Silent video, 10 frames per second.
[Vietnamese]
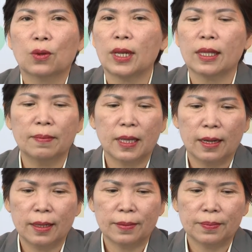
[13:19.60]
quan tâm
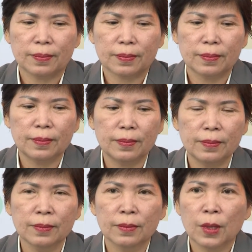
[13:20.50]
tới
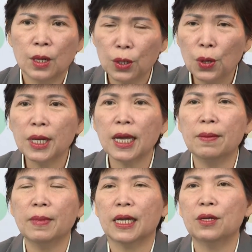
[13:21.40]
đôi
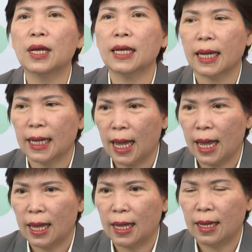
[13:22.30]
khi mình yêu thích ngành
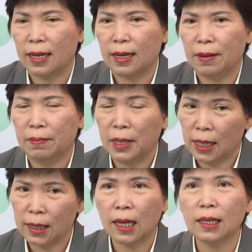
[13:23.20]
nghề mình
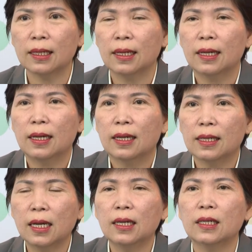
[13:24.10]
rất thích
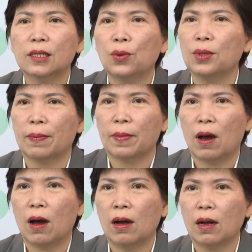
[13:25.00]
nhưng thu nhập
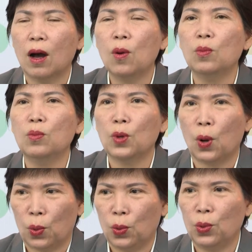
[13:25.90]
đó không
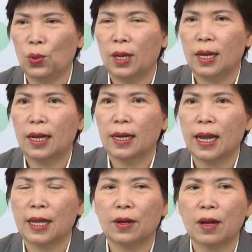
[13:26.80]
đủ
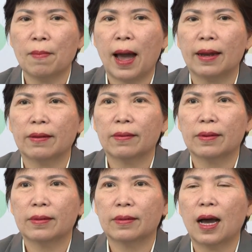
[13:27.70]
để cho các bạn
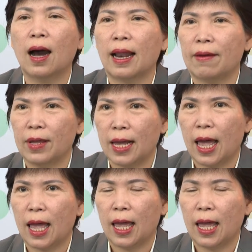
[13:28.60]
ở lại với nghề